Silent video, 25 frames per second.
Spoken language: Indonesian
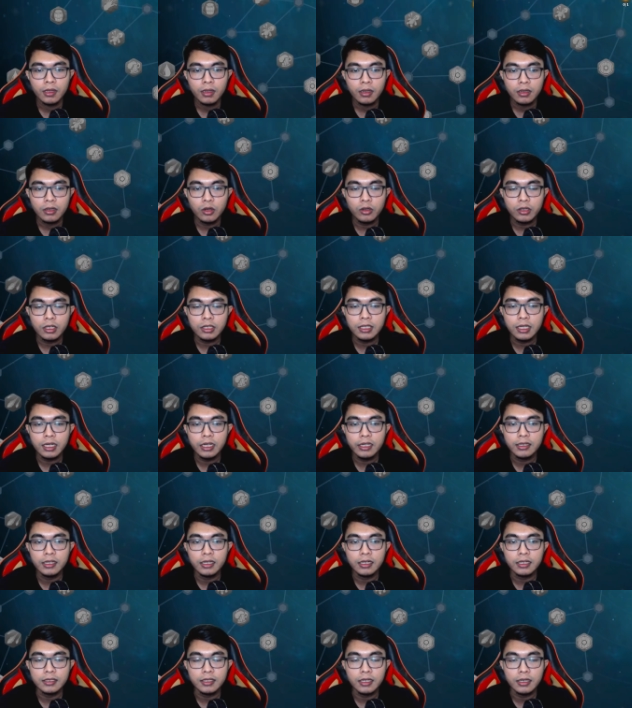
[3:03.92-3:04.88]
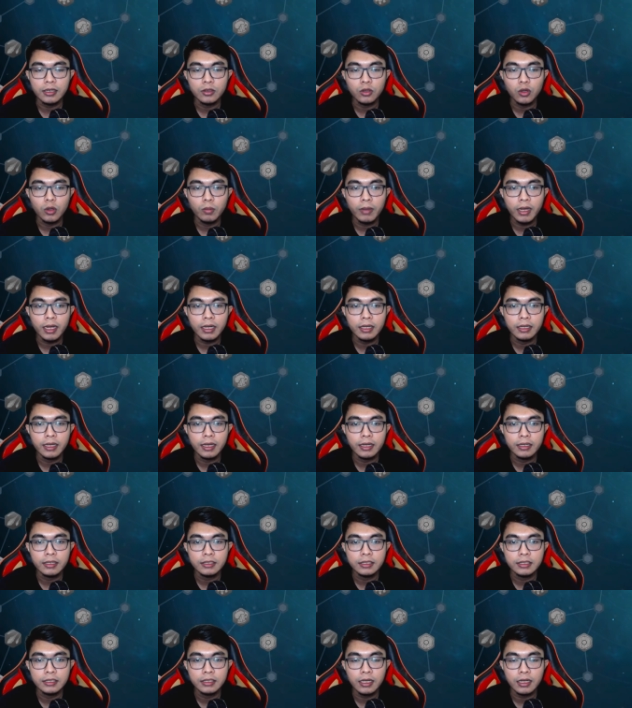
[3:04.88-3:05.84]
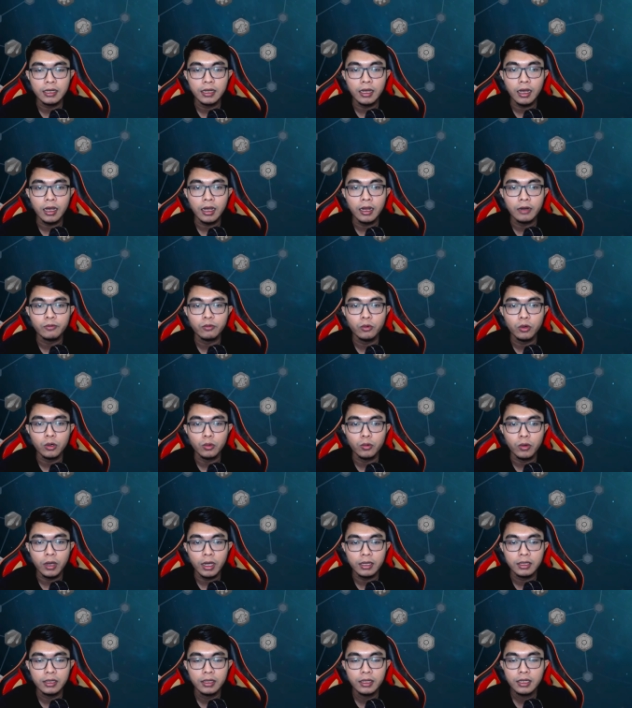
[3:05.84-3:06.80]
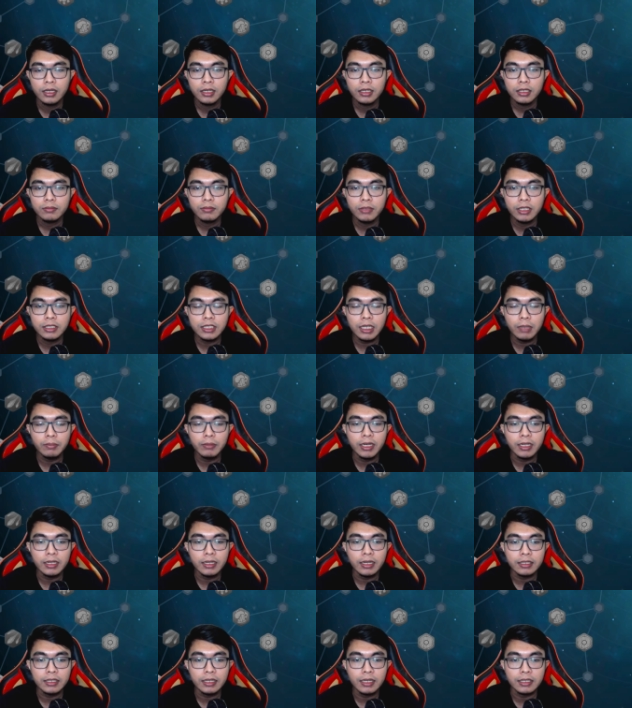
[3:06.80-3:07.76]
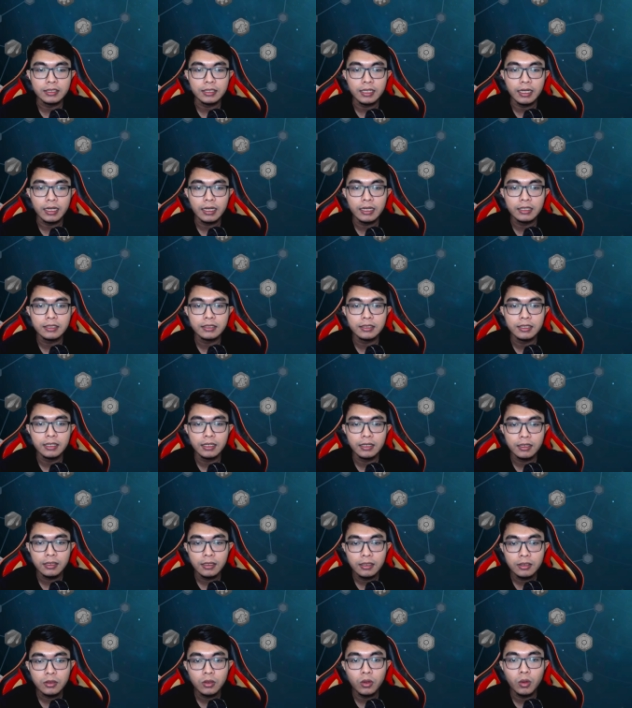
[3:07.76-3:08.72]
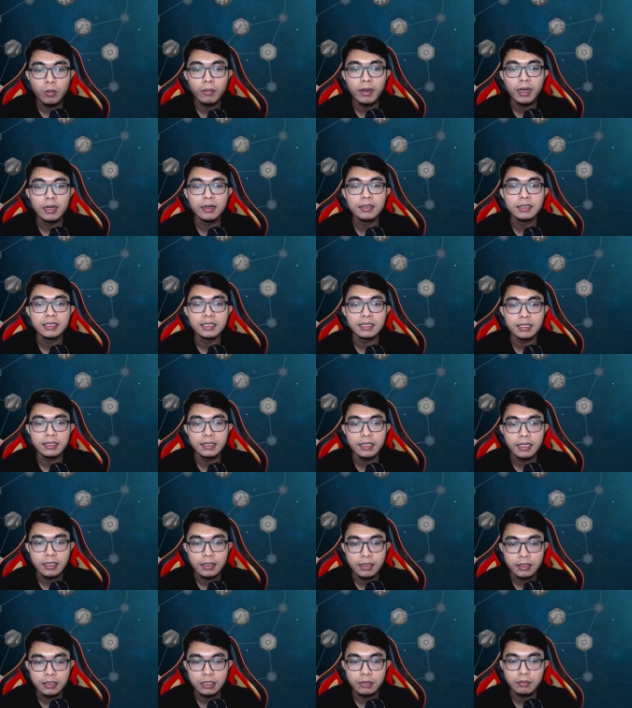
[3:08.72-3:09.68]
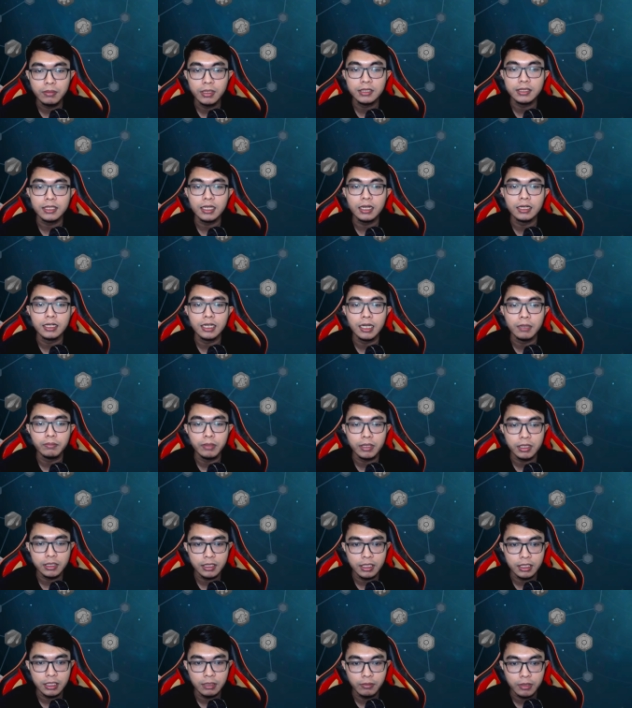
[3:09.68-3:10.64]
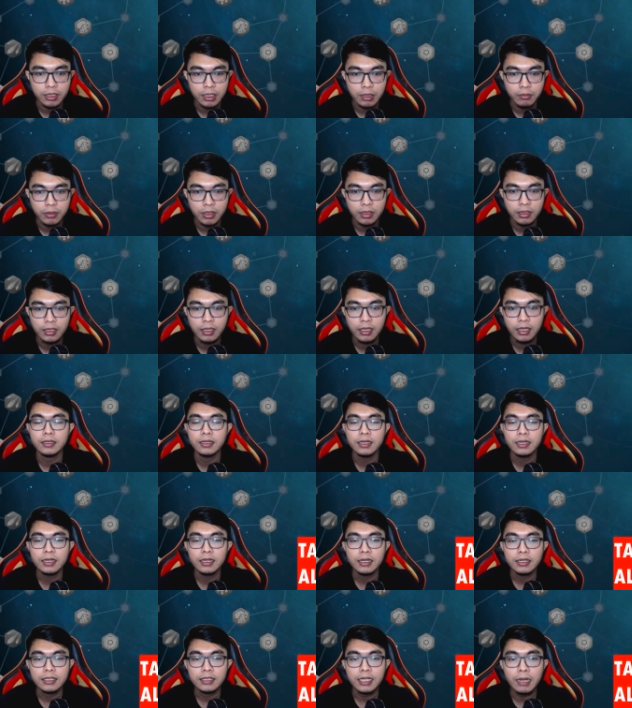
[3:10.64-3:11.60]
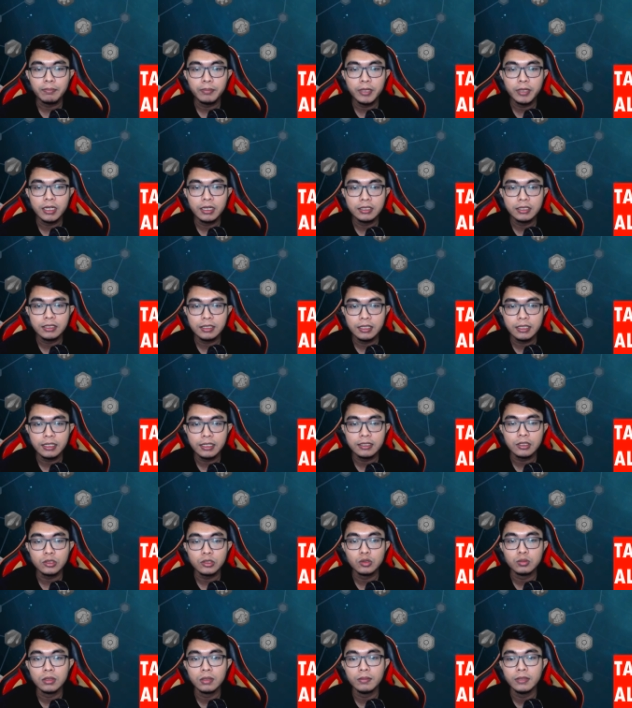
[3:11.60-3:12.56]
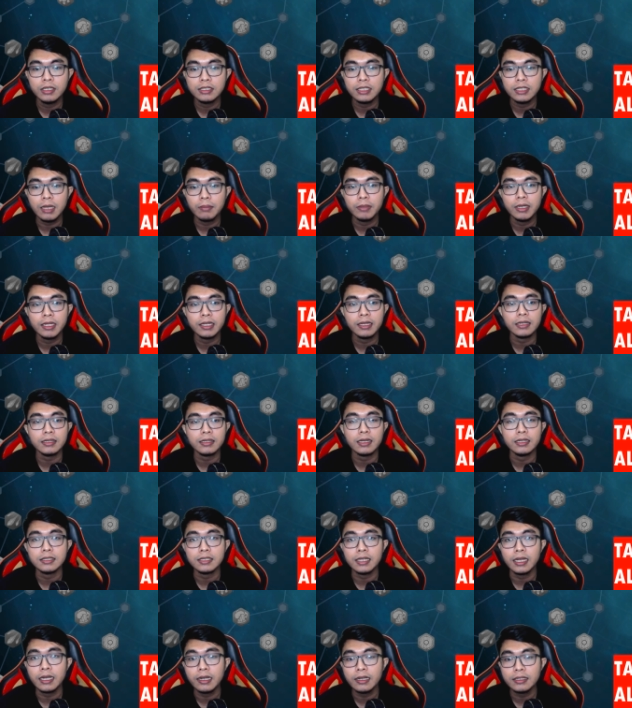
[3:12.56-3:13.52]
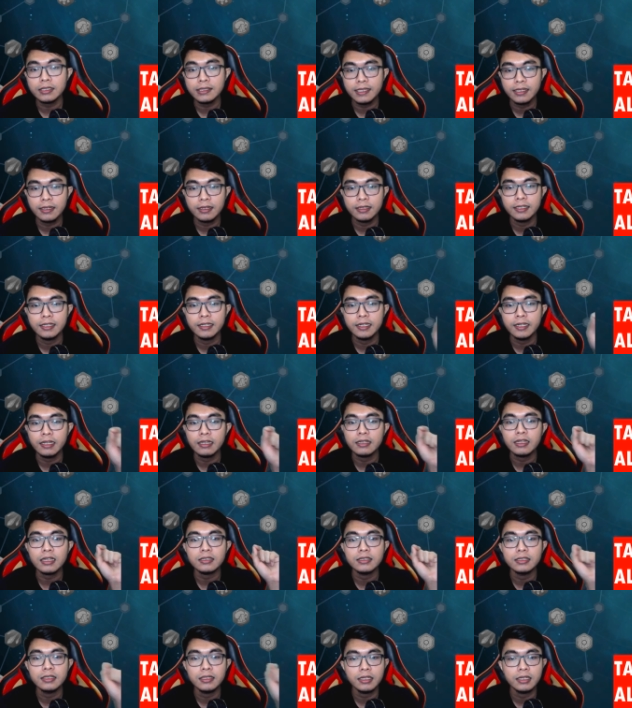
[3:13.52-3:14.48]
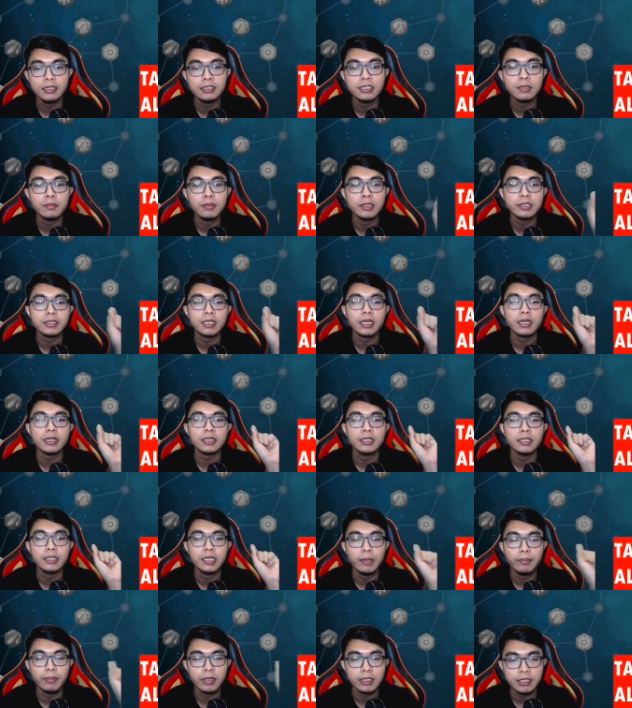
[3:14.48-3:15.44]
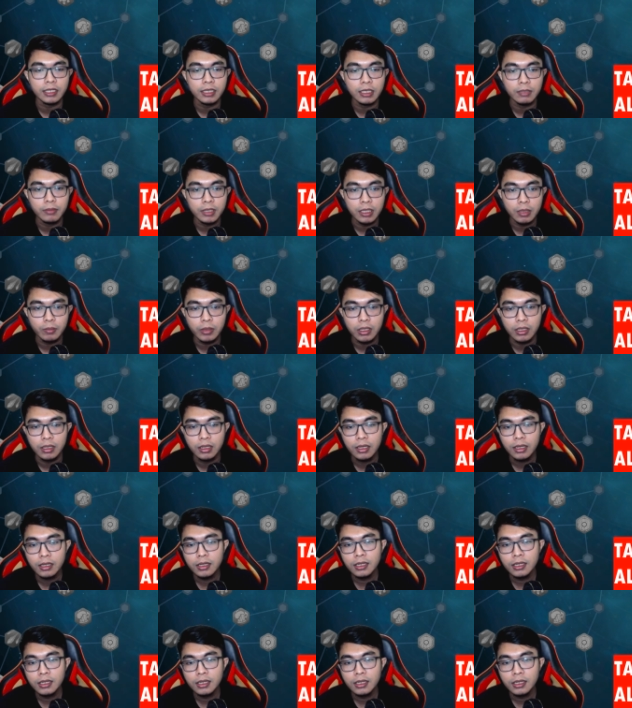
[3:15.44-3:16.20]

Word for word: Kalau kita lihat dari talent komandan di sini ada All for One bisa meningkatkan serangan skill komandan sekunderi sebesar 6% teman-teman. Tapi di sini kita cuma bisa meningkatkan serangan skill diri kita sendiri sebesar 3% teman-teman.